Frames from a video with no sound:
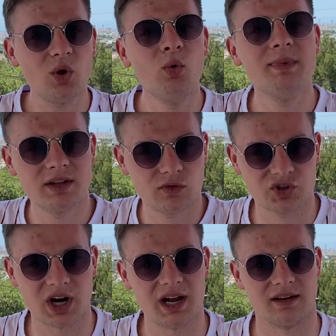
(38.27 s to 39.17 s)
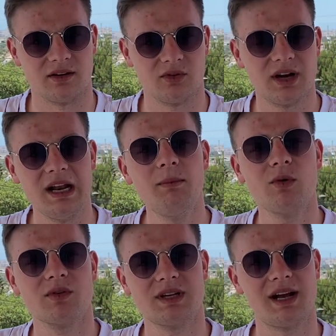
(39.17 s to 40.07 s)
um dir zu schaden, sondern immer
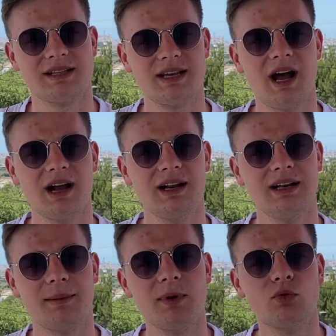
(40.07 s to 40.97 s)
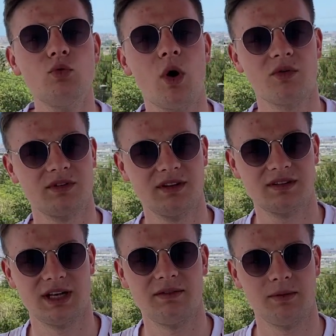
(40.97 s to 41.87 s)
nur Sachen sagen, damit du aufs
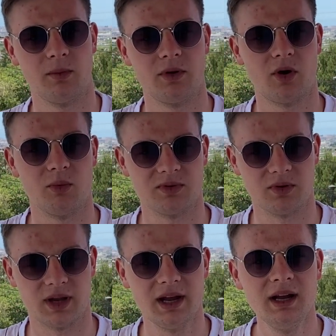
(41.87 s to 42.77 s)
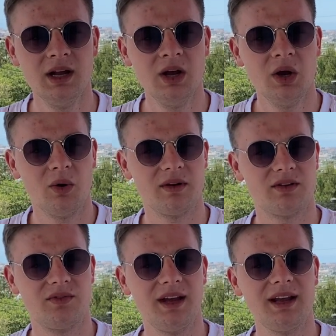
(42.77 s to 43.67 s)
nächste Level kommst, okay? Und
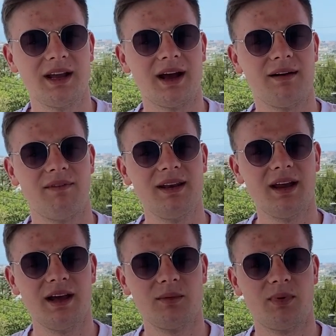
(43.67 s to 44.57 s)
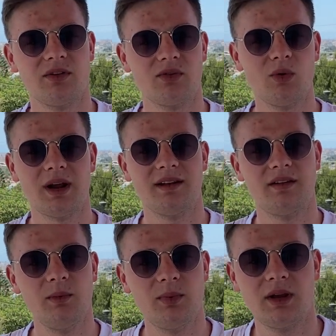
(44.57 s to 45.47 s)
deswegen, wenn dir eine Person einen
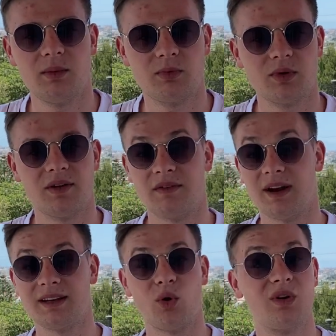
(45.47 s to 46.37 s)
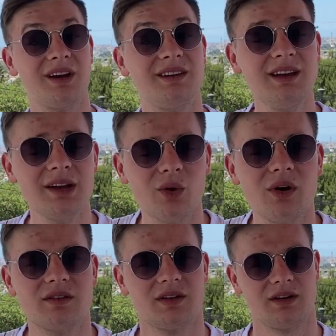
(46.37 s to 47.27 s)
Tipp gibt oder vielleicht auch Kritik
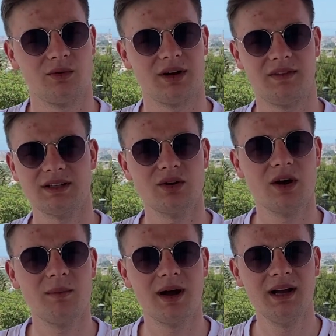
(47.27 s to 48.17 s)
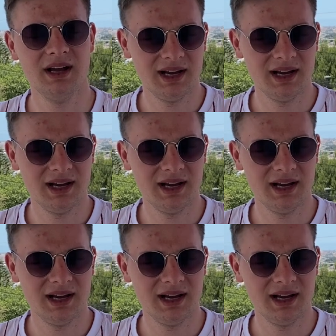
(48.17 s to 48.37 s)
äußert oder was auch immer,